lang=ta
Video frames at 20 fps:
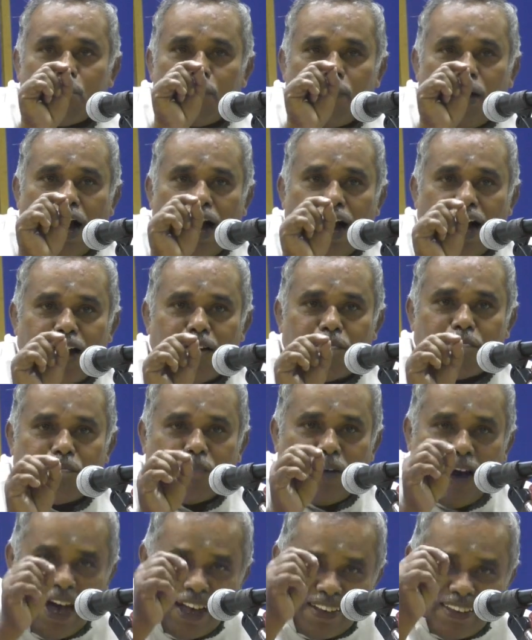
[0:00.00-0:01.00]
மா
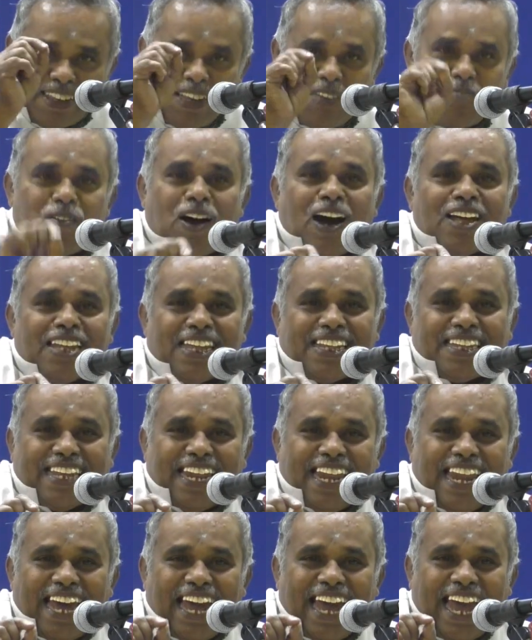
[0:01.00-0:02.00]
மாசி
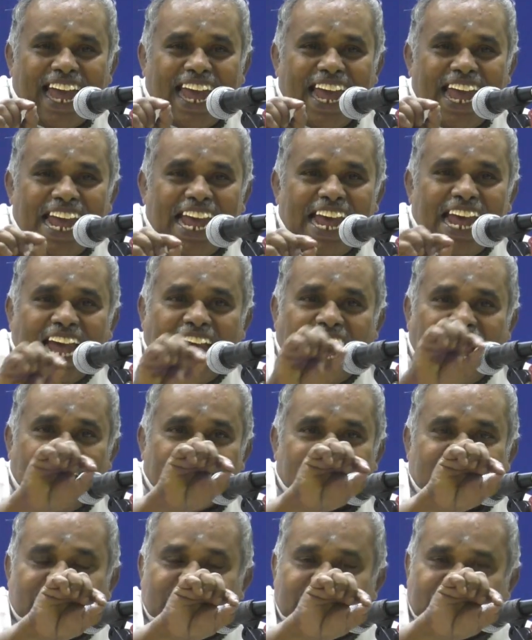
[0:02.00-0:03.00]
மாதத்தில்
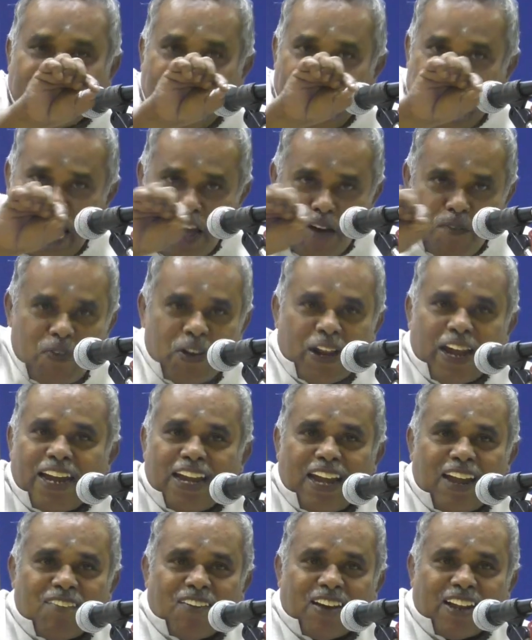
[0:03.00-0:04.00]
அந்த
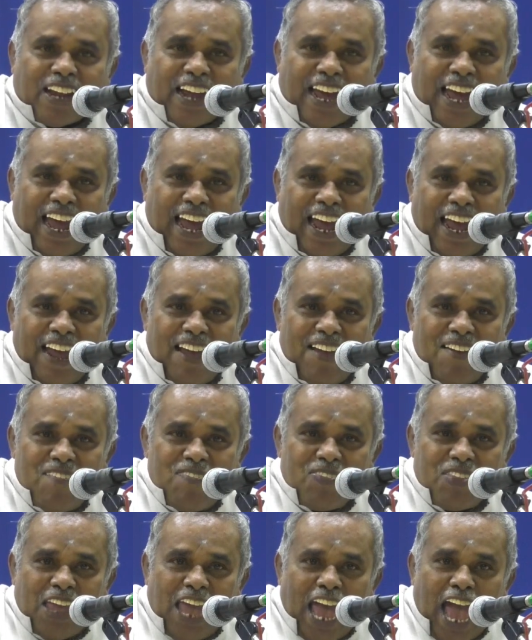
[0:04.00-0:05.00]
தேய்பிரையில் வர்ற
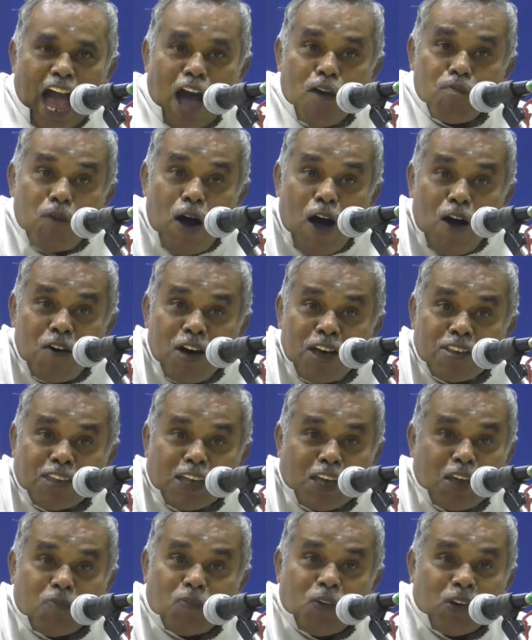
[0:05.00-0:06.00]

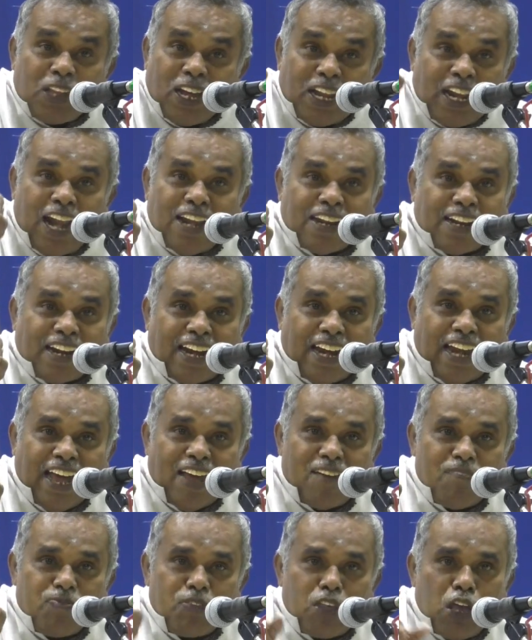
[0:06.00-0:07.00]
அமாவாசைக்கு முத நாள் இருக்குல்ல
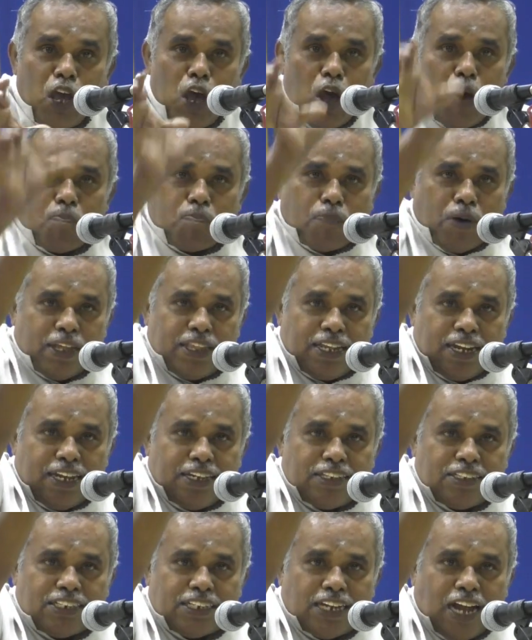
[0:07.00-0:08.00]

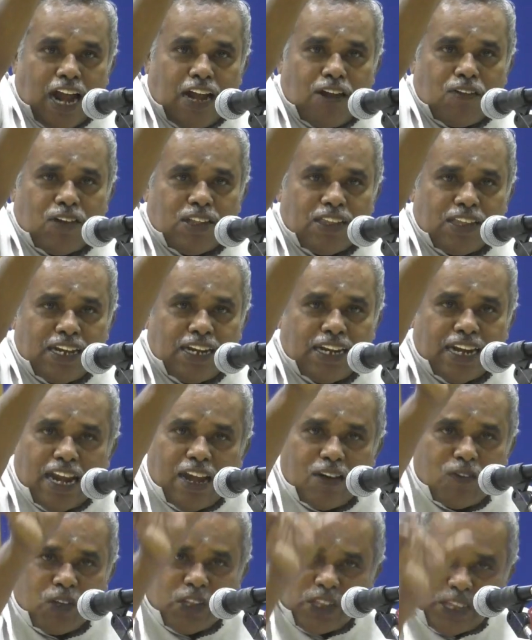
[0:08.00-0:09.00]
பதினஞ்சு நாள் வந்து
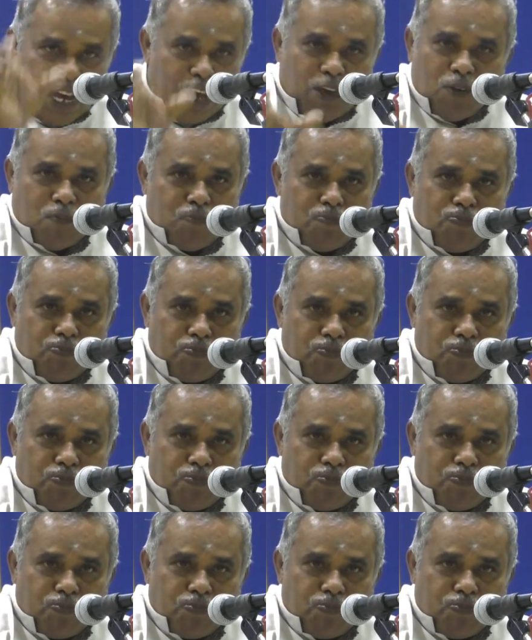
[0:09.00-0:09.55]
நிலவு தேயும்